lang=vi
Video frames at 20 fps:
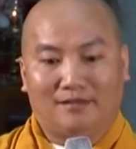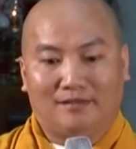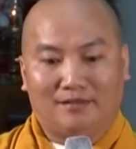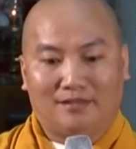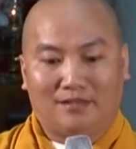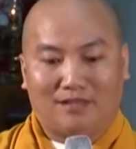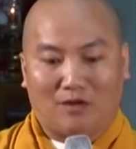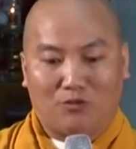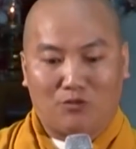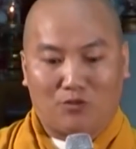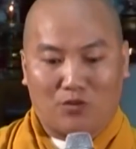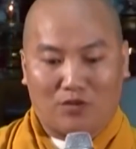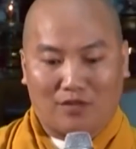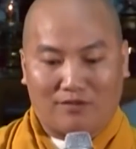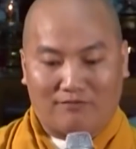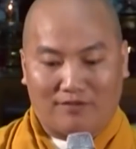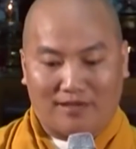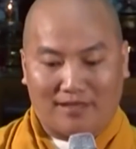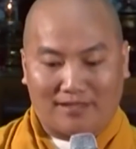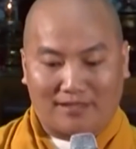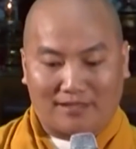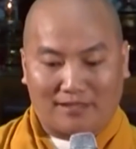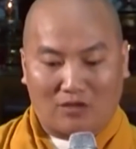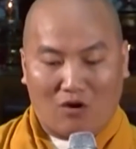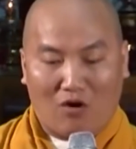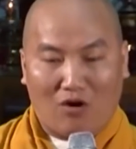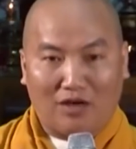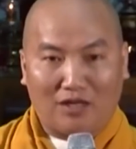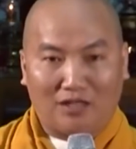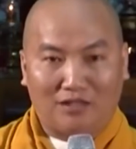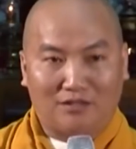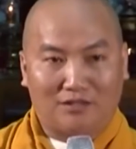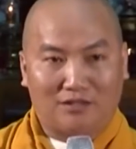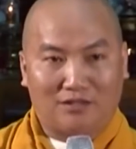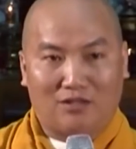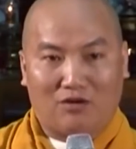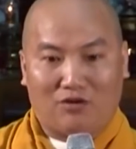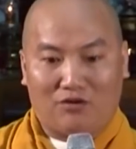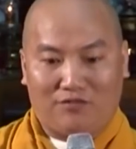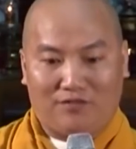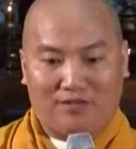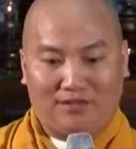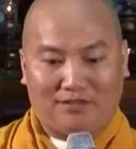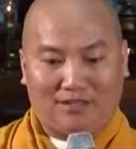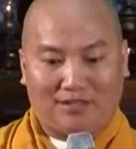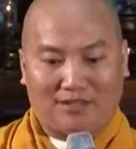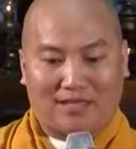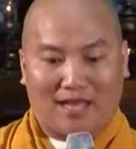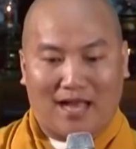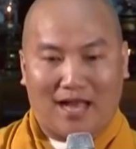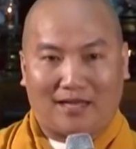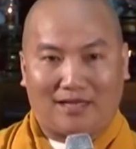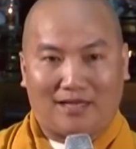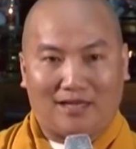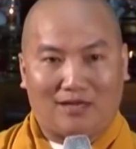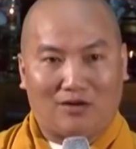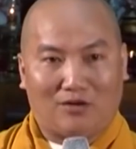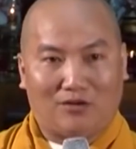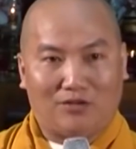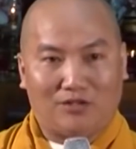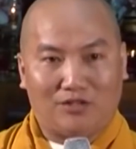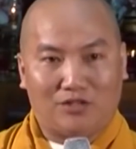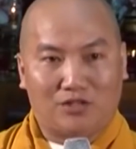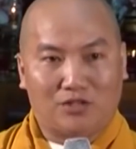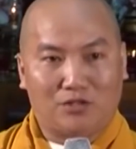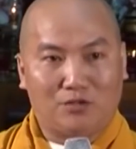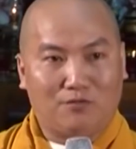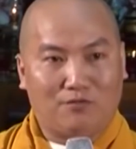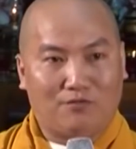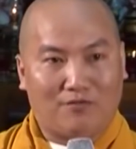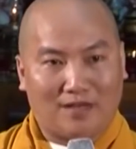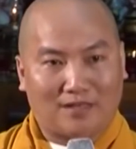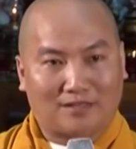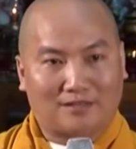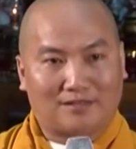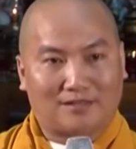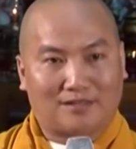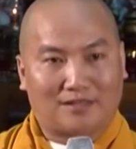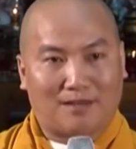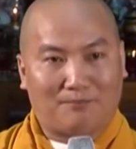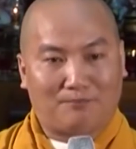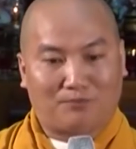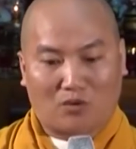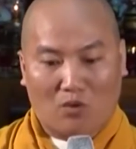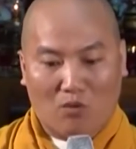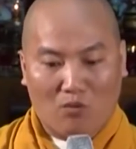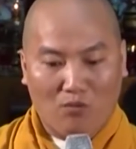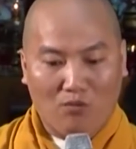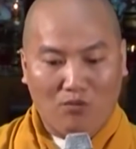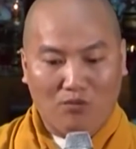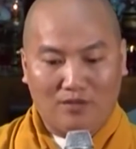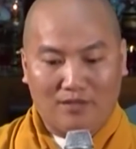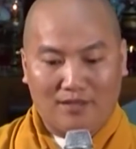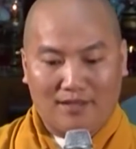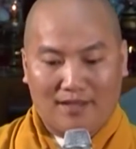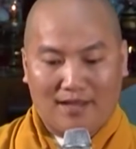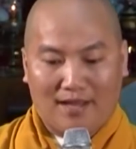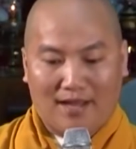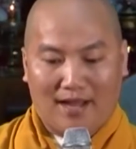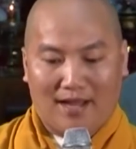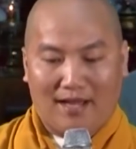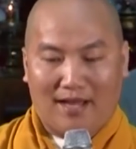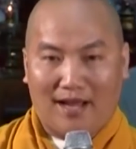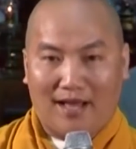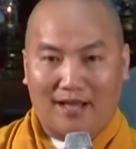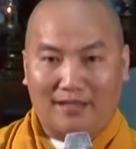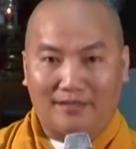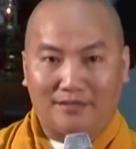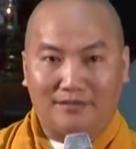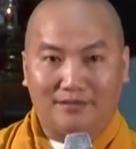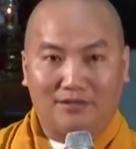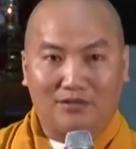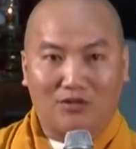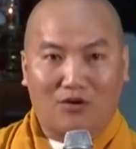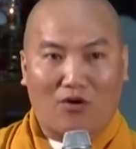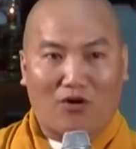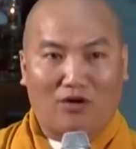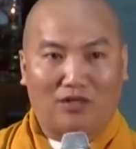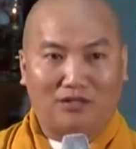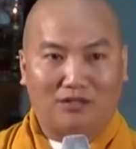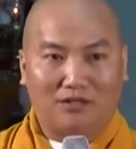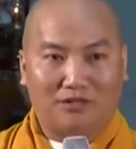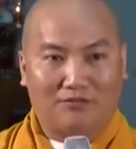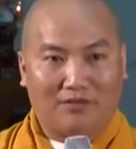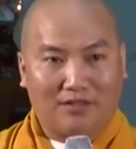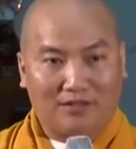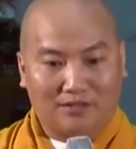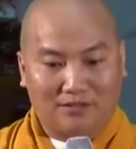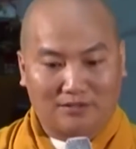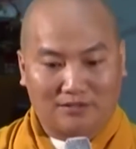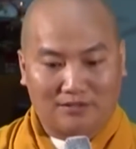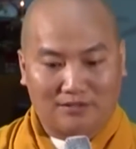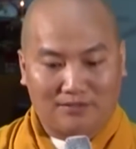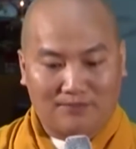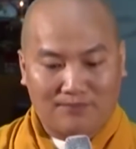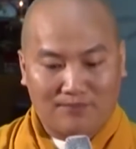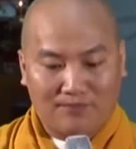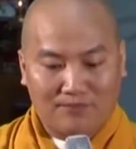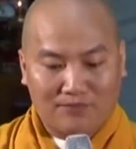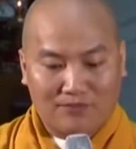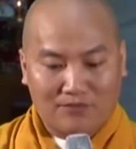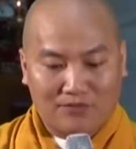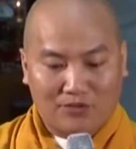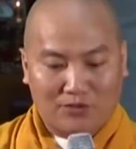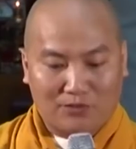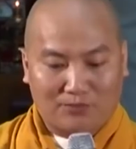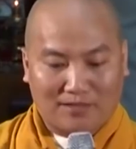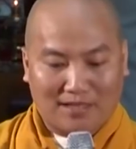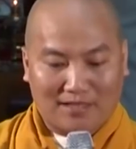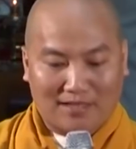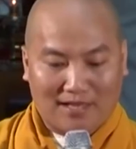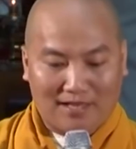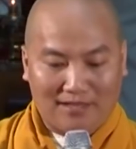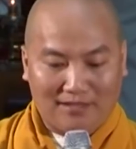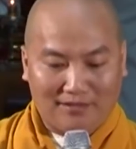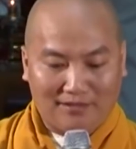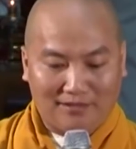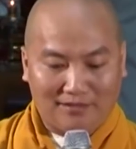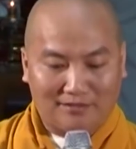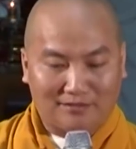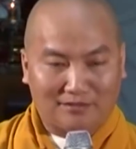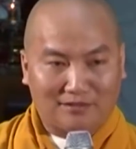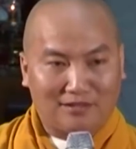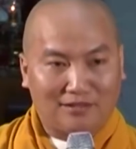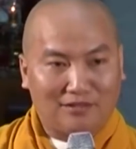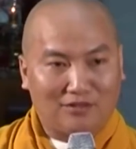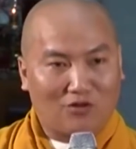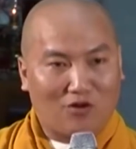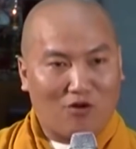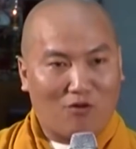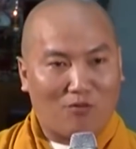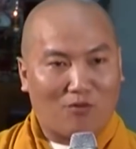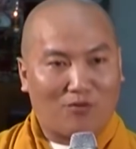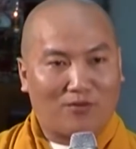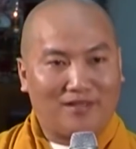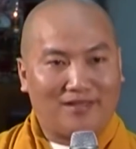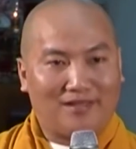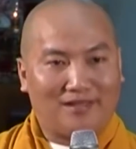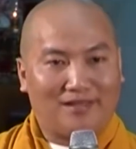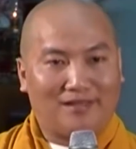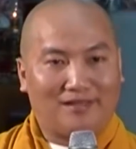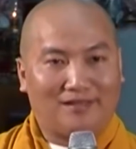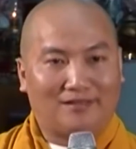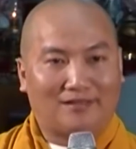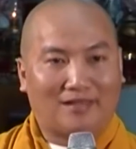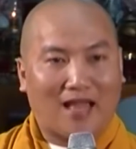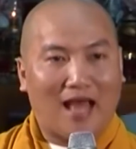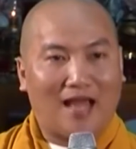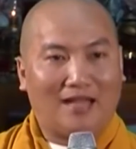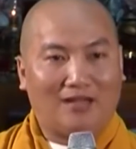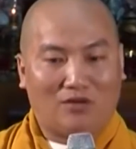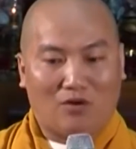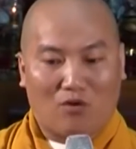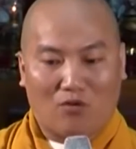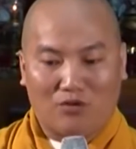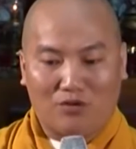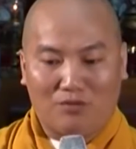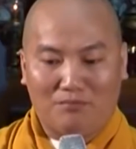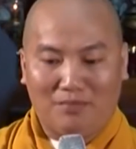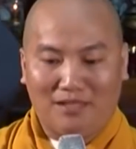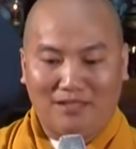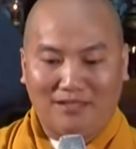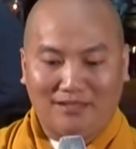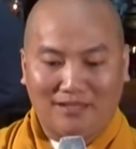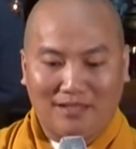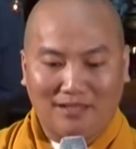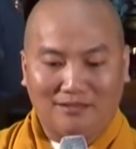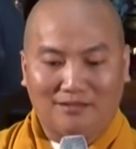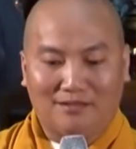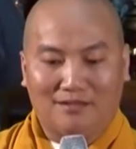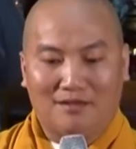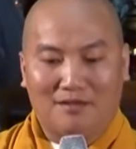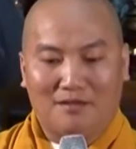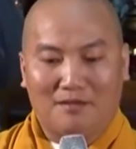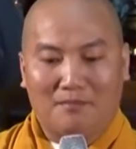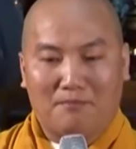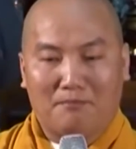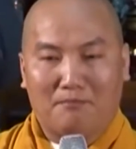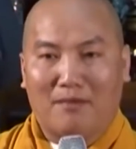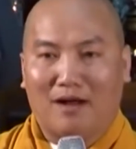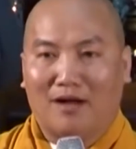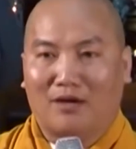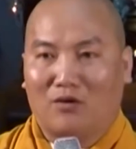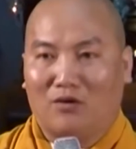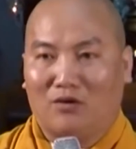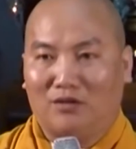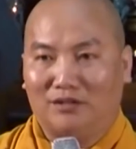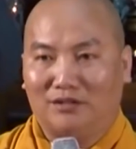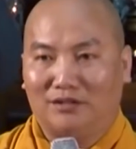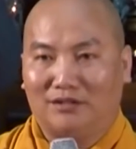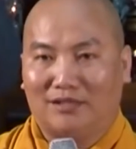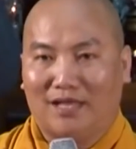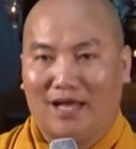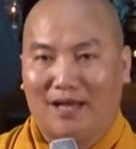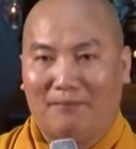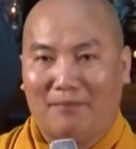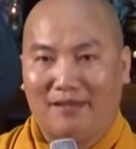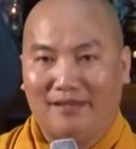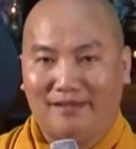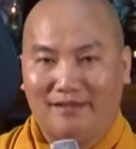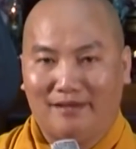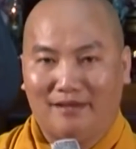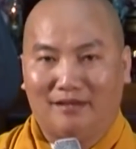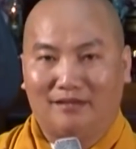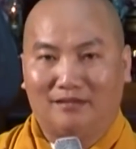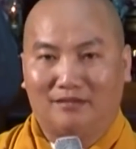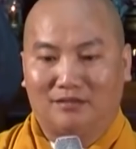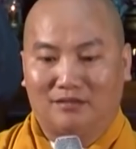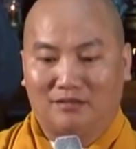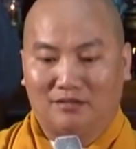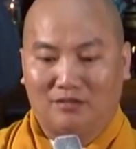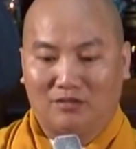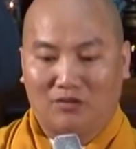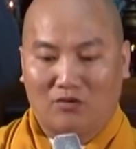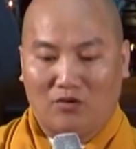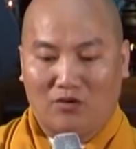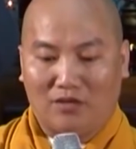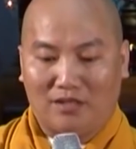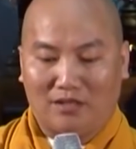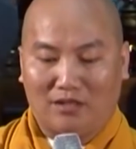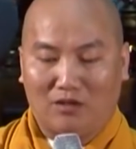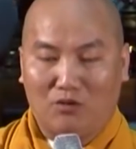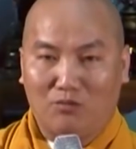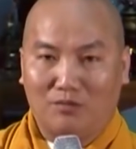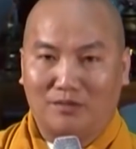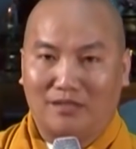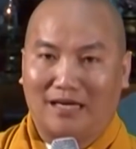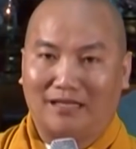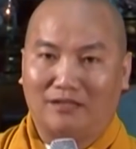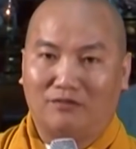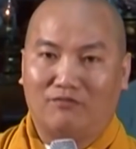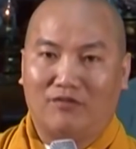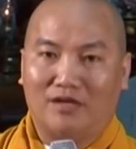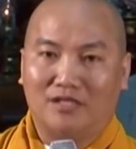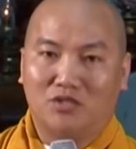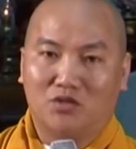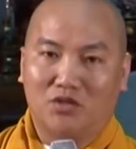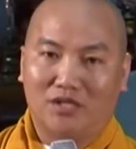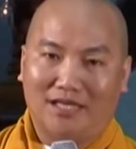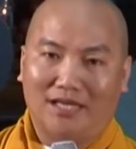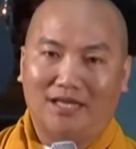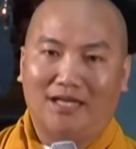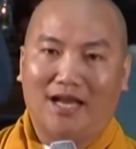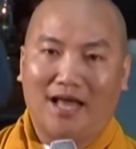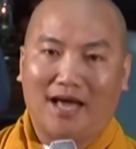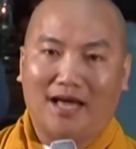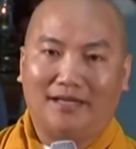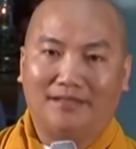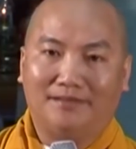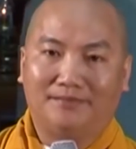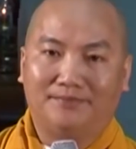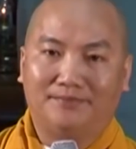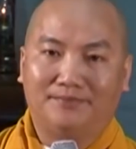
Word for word: Những câu chuyện về con người đối với tất cả các loài súc vật, cầm thú, hay là giữa con người với người, chúng ta thấy nó dường như nó có một cái gì thay đổi, biến chất mà con người ta bây giờ có những lúc cần phải suy nghĩ lại.